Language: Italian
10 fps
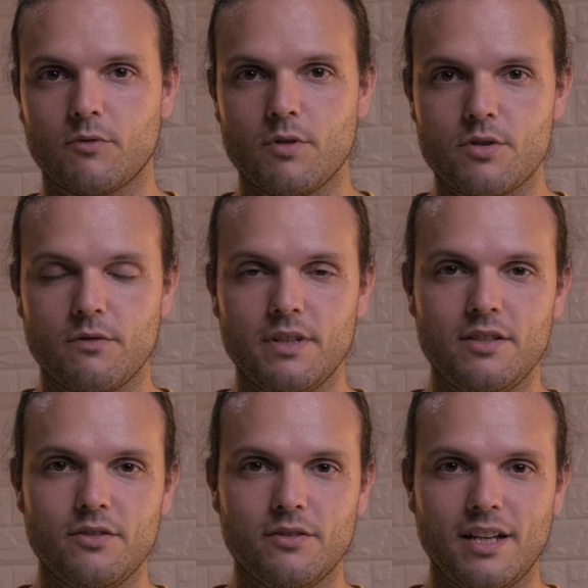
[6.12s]
questo
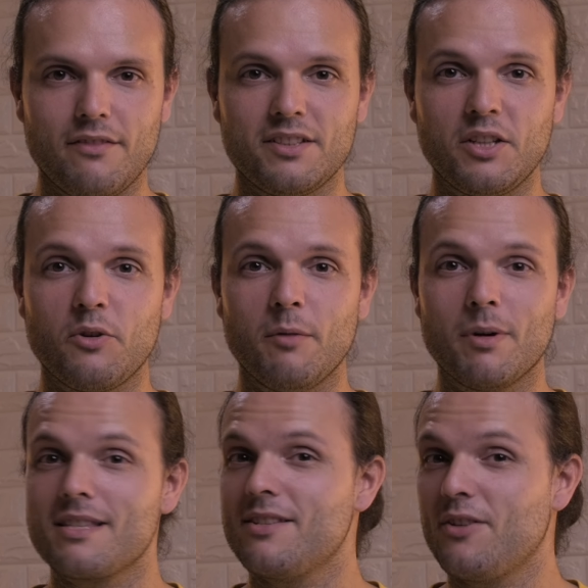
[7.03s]
video è fatto in
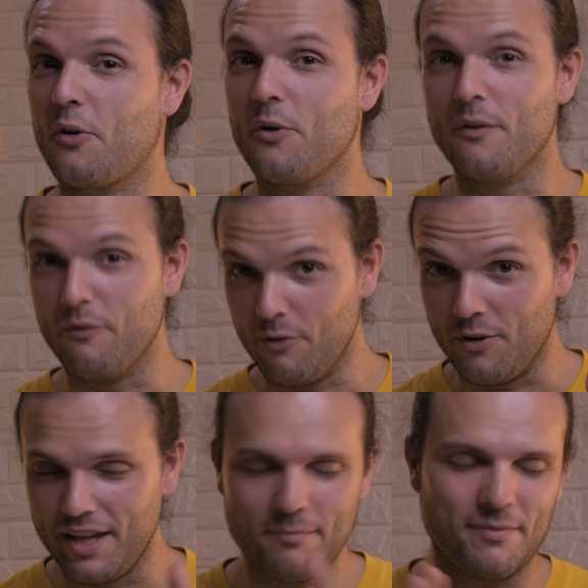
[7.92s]
collaborazione con
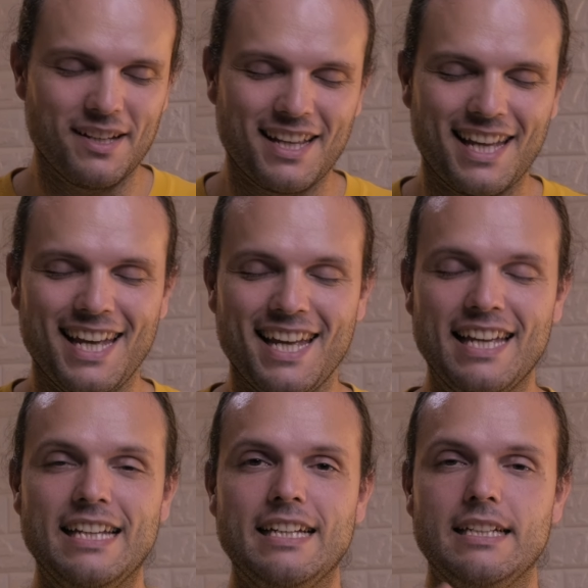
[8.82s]
voi perché
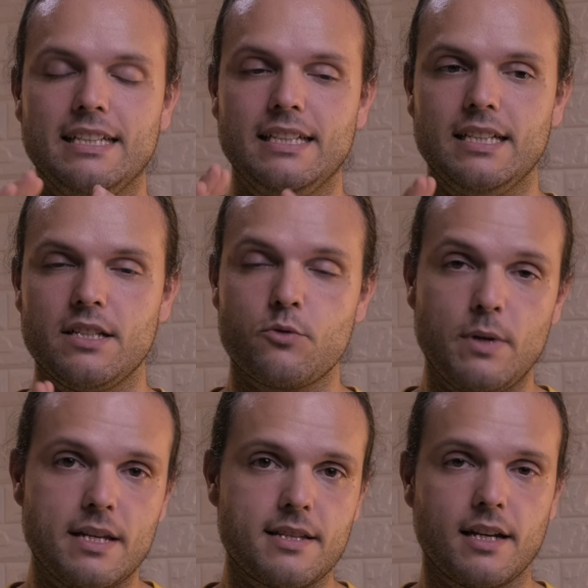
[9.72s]
eh, su
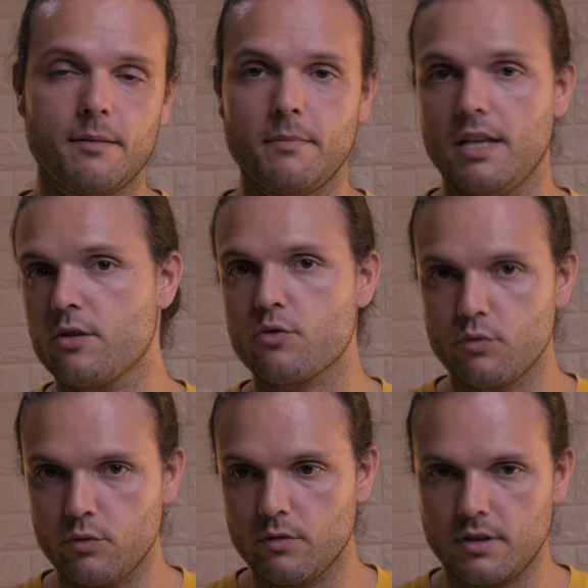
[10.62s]
Instagram e
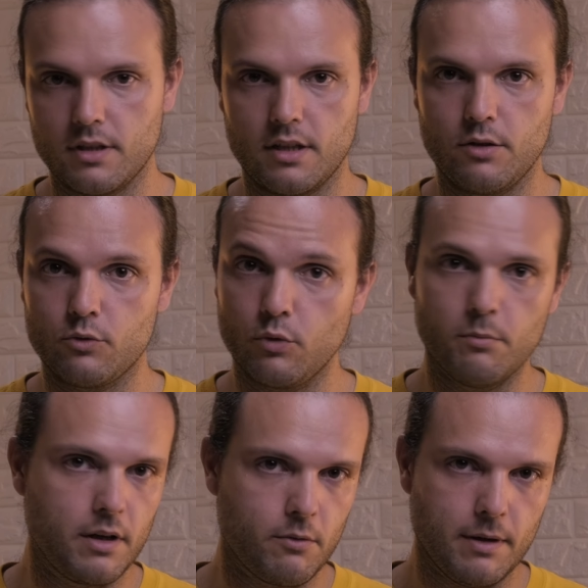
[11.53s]
su eh,
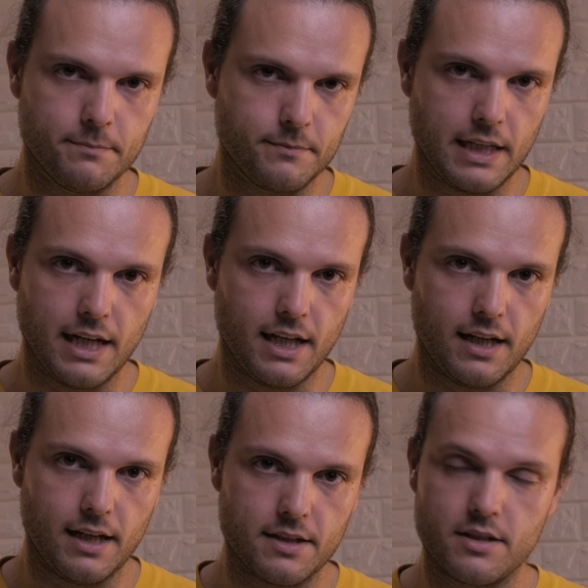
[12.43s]
YouTube, qua
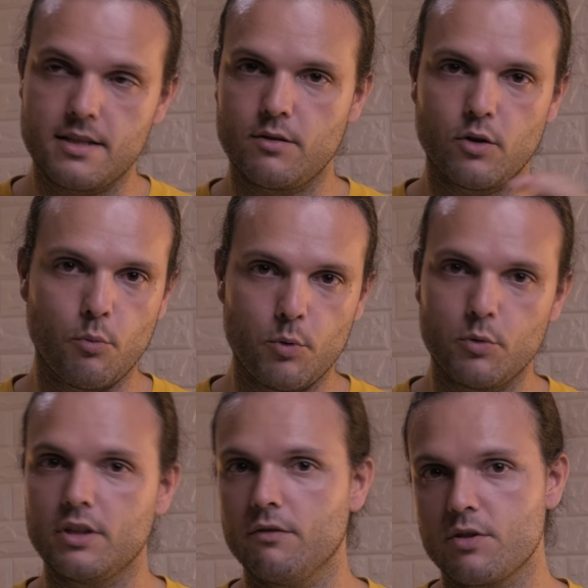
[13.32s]
nella sezione
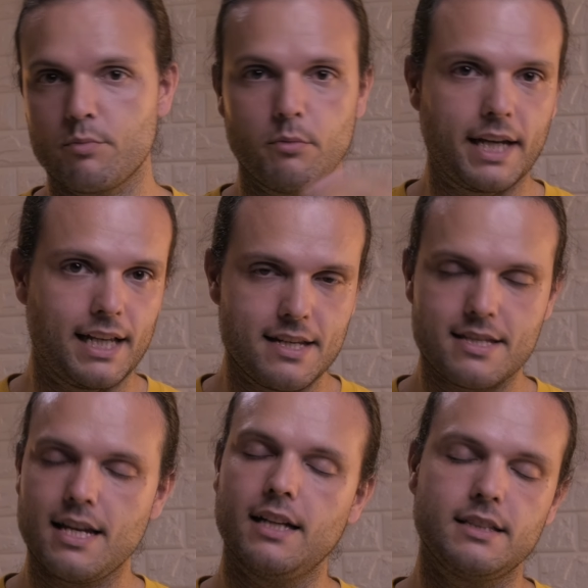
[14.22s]
community dove si pubblicano gli
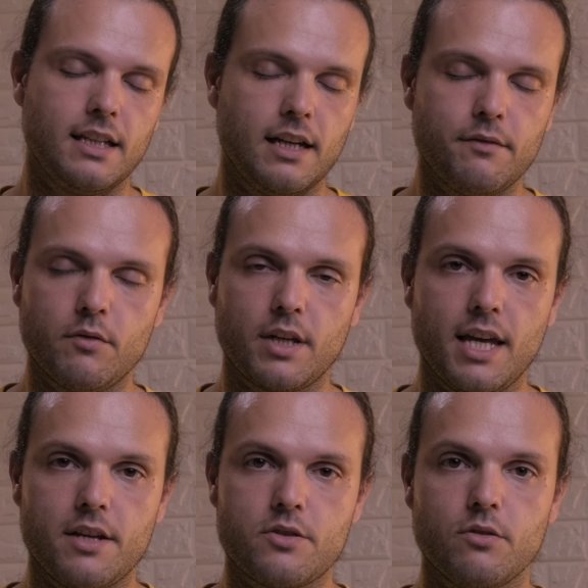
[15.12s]
stati, avevo
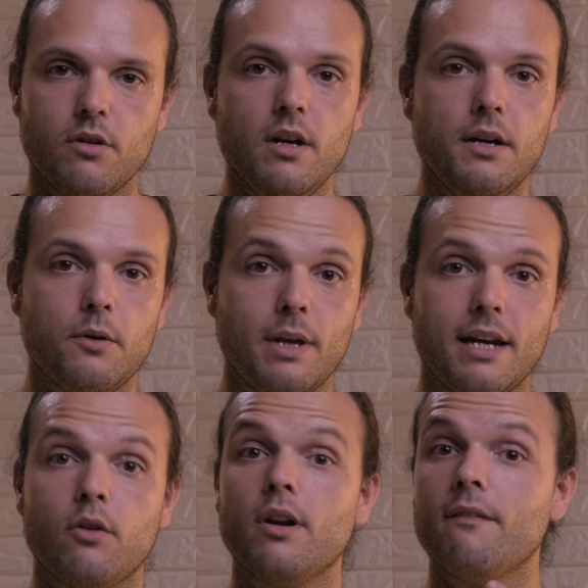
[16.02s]
chiesto quali
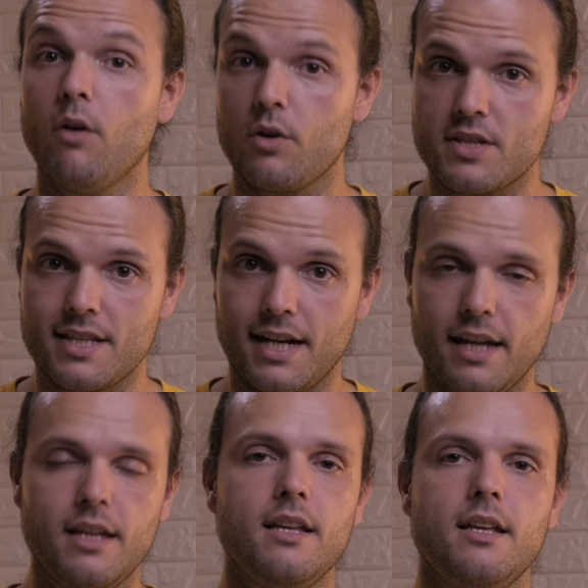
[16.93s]
erano le vostre
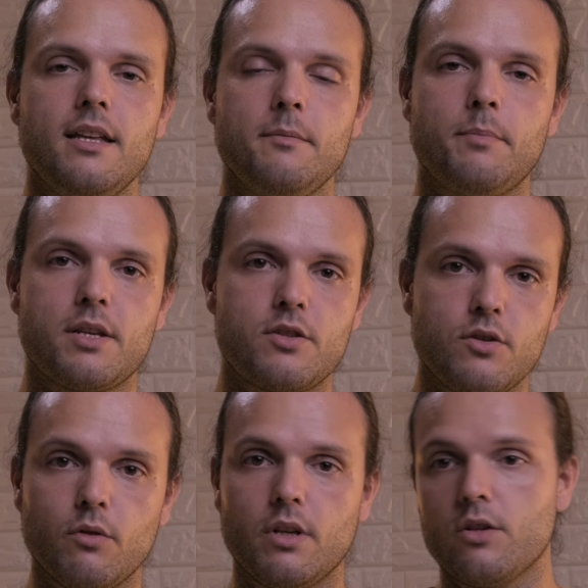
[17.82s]

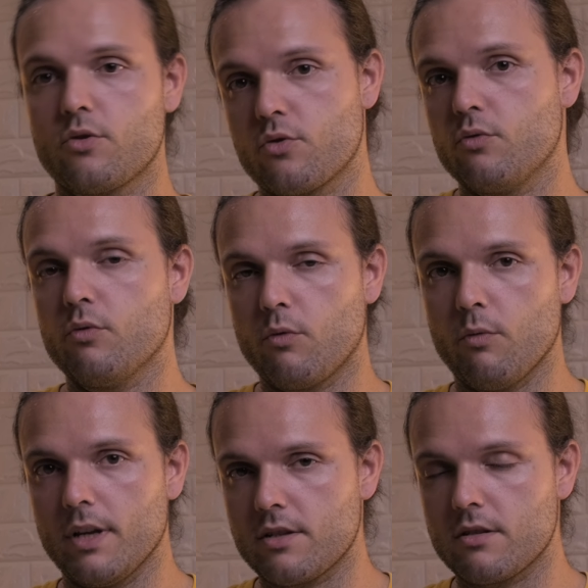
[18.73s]
impressioni su
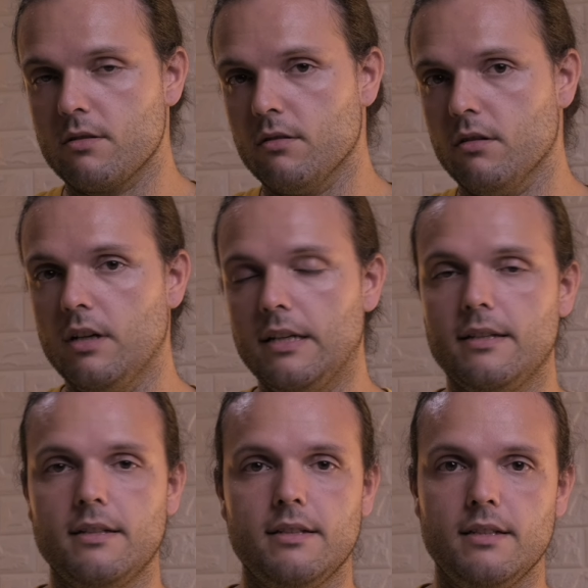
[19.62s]
questo
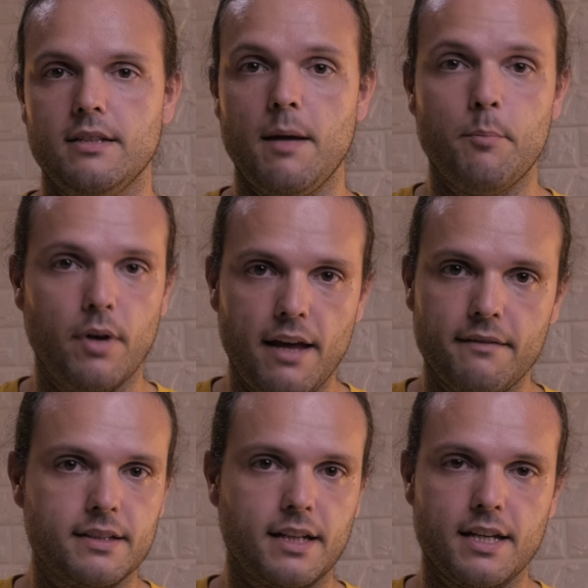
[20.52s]
eh, Apple
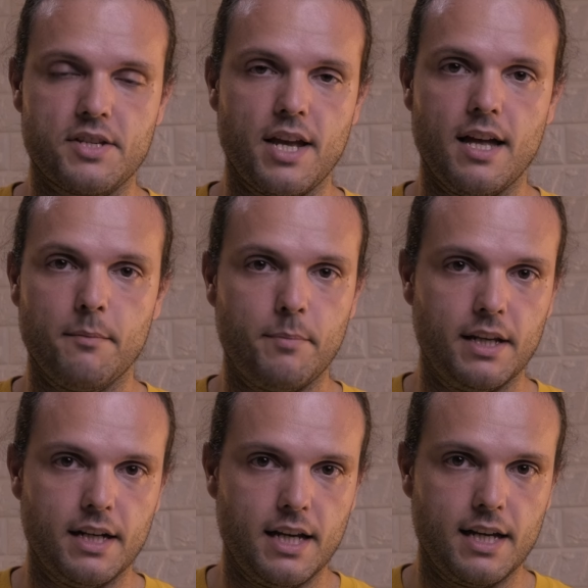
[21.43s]
Event che c'è
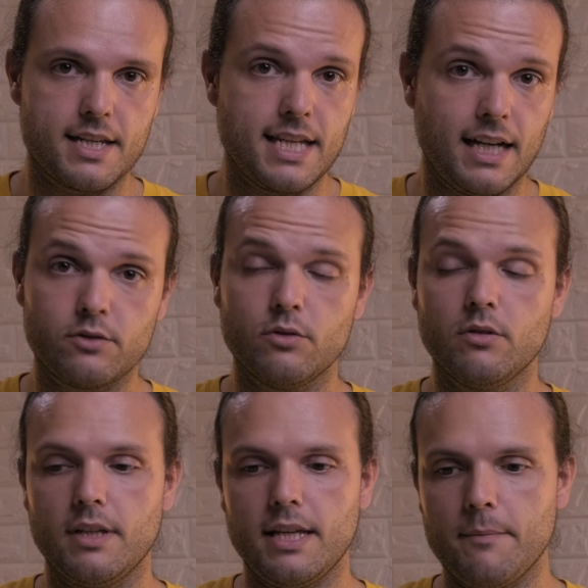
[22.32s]
appena
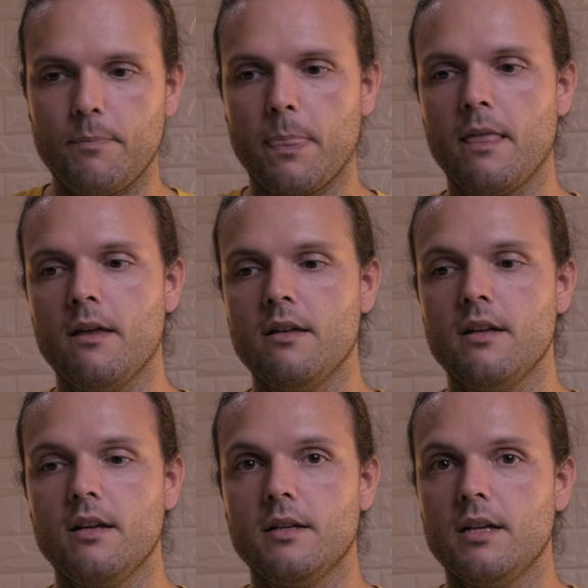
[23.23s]
stato e
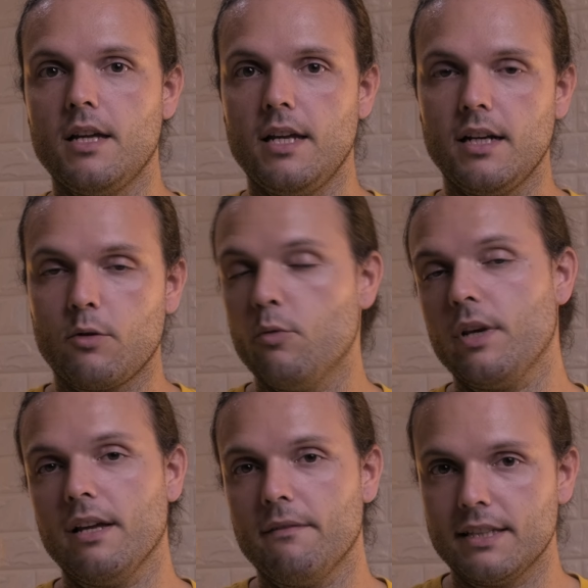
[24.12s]
in
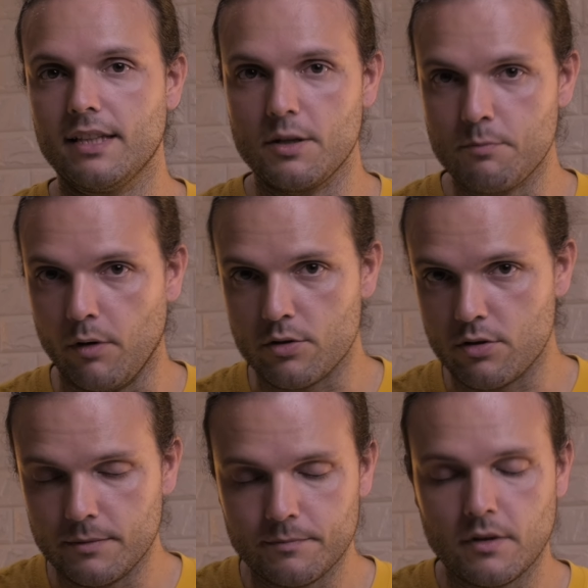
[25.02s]
alcuni avete
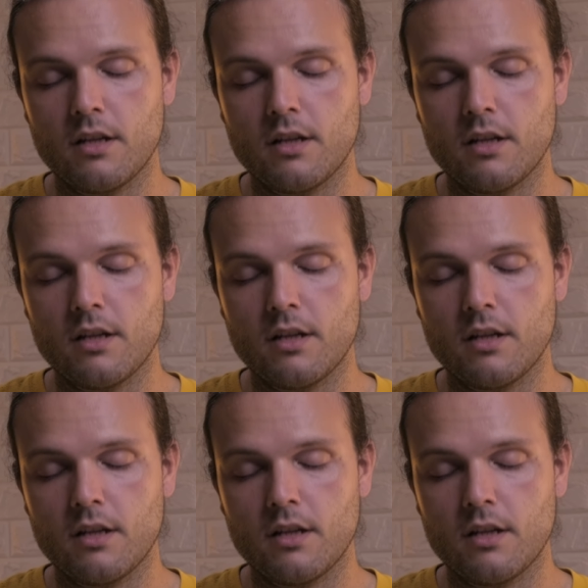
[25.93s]
risposto